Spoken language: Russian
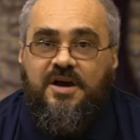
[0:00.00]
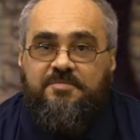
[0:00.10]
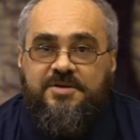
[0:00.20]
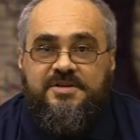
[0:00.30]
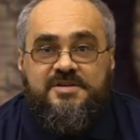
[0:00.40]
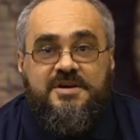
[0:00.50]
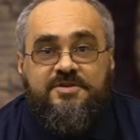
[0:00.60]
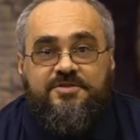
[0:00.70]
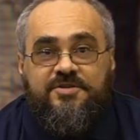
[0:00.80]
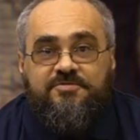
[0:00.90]

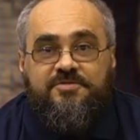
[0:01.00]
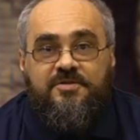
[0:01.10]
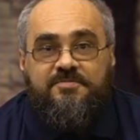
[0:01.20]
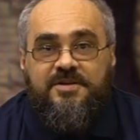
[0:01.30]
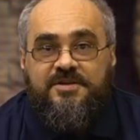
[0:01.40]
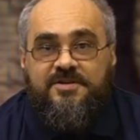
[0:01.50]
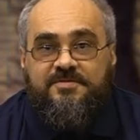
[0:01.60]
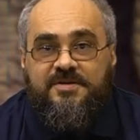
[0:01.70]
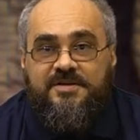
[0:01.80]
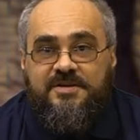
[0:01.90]
Объединяющее условное
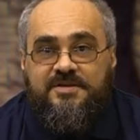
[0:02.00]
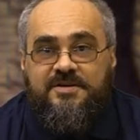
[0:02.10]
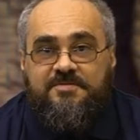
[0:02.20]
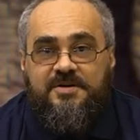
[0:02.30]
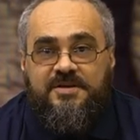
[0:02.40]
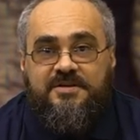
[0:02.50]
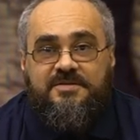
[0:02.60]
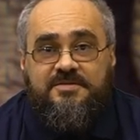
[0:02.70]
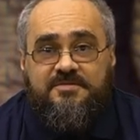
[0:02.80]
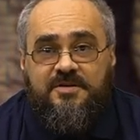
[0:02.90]
название этих монет –
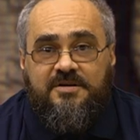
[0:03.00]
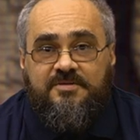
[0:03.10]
